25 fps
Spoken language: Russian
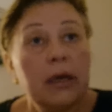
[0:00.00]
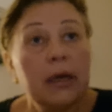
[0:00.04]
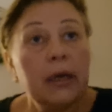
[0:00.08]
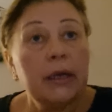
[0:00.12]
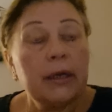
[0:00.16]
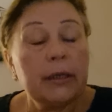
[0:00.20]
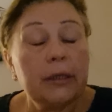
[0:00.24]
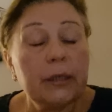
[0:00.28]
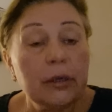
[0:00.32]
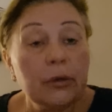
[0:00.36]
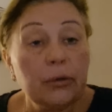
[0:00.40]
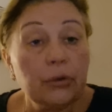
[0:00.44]

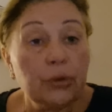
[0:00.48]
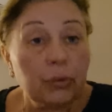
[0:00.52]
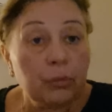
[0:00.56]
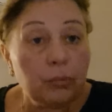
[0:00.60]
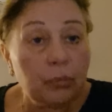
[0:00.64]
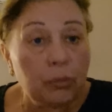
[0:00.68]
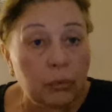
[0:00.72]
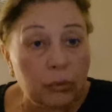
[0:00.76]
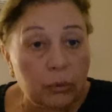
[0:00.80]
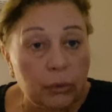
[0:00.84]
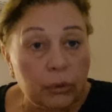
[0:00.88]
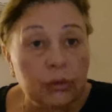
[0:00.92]
Я говорю,
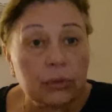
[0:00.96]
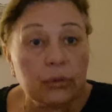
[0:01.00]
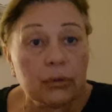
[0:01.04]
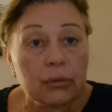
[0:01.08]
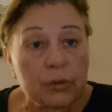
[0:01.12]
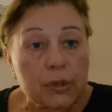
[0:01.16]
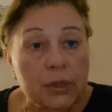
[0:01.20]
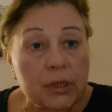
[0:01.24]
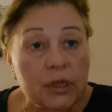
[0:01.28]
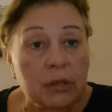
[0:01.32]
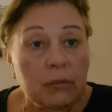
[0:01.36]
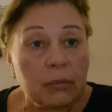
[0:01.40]
будет
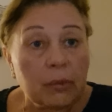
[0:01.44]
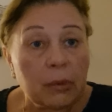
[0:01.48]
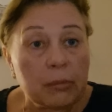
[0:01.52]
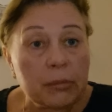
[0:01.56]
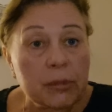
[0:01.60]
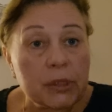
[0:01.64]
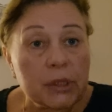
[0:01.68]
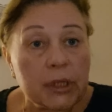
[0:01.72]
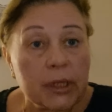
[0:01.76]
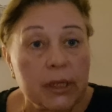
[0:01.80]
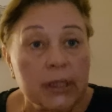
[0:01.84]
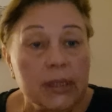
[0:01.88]
он с ним
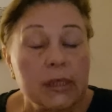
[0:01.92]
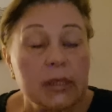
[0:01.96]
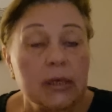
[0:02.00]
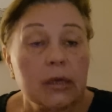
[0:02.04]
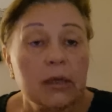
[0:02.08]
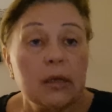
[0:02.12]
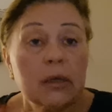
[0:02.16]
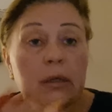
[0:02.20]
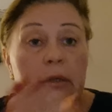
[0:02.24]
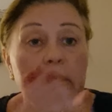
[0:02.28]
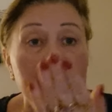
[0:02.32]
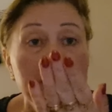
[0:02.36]
общаться.
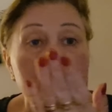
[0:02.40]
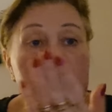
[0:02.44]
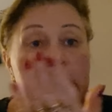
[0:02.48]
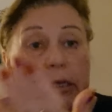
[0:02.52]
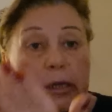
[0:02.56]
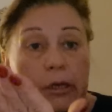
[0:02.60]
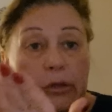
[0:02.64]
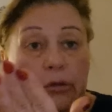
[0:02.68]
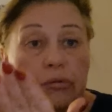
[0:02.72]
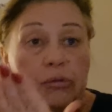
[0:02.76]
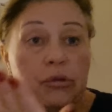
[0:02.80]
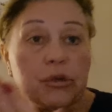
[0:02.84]
На
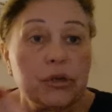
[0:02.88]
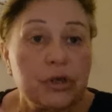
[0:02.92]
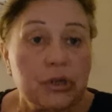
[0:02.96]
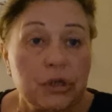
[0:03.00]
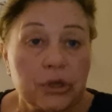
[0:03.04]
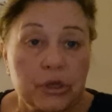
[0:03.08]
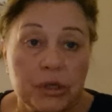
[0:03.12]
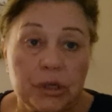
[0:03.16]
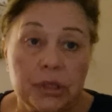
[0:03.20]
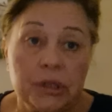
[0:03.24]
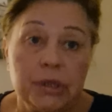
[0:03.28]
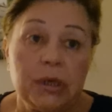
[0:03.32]
следующий
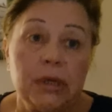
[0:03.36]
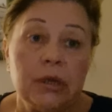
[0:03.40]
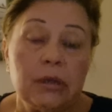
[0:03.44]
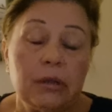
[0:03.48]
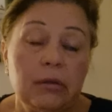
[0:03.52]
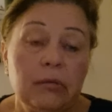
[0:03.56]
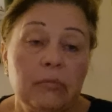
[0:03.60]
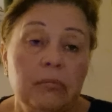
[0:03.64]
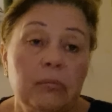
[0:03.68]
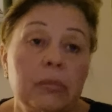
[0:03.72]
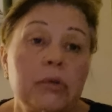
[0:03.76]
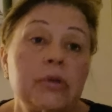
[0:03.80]
же день,
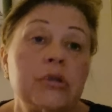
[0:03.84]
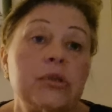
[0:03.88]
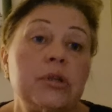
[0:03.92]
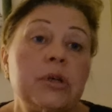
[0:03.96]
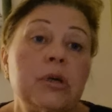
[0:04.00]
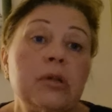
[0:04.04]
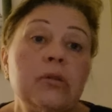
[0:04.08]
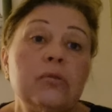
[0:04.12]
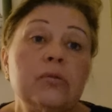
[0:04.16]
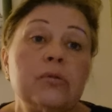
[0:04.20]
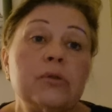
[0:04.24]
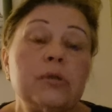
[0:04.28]

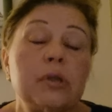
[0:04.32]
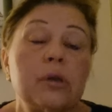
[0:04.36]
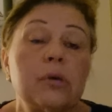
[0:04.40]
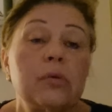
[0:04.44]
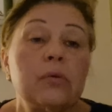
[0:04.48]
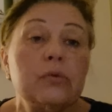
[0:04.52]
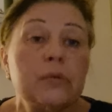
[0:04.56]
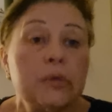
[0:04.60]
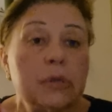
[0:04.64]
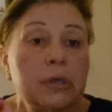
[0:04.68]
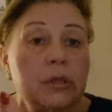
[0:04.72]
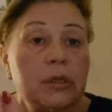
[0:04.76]
пожалуйста,
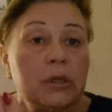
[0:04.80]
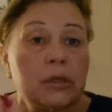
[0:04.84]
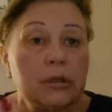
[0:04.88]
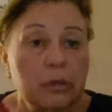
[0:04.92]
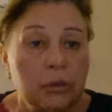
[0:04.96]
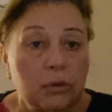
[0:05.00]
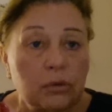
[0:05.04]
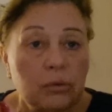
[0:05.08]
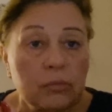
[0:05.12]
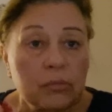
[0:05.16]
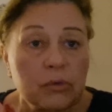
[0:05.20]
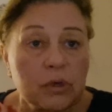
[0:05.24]
он сидит на
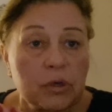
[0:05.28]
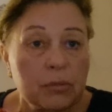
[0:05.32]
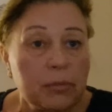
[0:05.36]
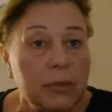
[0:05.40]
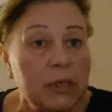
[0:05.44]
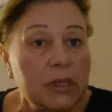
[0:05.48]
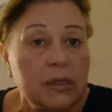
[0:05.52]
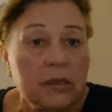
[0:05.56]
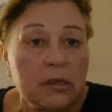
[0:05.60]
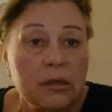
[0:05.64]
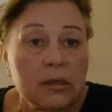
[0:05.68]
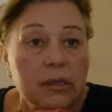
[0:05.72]
том же
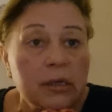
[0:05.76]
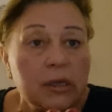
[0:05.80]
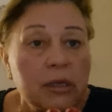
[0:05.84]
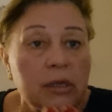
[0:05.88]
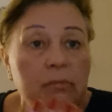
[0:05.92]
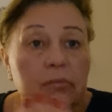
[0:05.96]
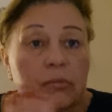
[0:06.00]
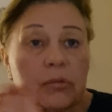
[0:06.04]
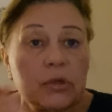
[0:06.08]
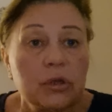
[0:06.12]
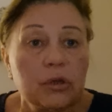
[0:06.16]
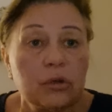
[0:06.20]
месте с
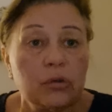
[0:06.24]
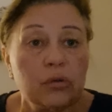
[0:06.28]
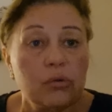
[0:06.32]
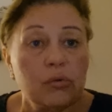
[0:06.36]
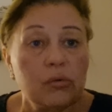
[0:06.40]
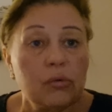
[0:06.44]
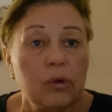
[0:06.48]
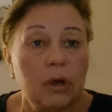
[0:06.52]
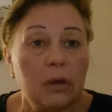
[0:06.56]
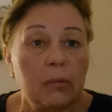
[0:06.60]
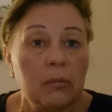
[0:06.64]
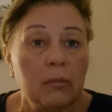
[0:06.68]
этим же
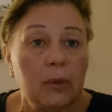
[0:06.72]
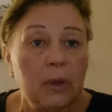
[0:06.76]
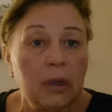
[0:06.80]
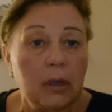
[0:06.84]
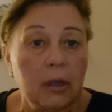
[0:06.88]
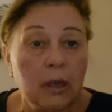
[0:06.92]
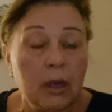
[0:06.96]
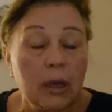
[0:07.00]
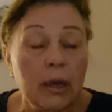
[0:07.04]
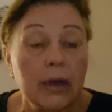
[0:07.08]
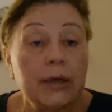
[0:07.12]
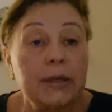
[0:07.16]
другом.
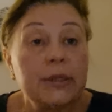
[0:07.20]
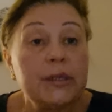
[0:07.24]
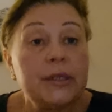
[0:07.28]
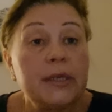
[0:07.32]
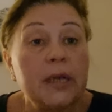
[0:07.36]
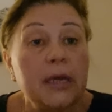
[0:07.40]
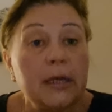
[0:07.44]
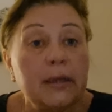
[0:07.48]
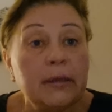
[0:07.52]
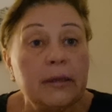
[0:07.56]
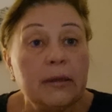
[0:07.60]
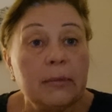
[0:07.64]

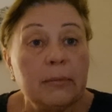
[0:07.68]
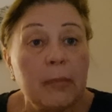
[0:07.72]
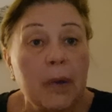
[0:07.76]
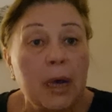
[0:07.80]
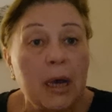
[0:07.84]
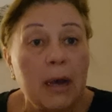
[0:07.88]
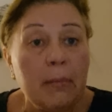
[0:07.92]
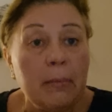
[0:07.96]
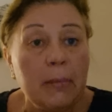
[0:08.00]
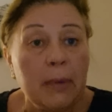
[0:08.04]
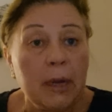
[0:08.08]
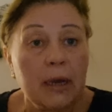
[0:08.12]
Где ты,
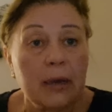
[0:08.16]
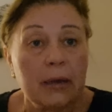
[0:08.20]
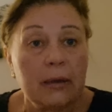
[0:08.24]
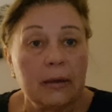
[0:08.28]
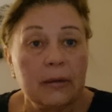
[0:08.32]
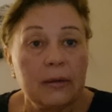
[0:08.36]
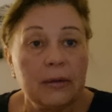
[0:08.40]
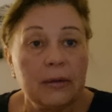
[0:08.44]
мама?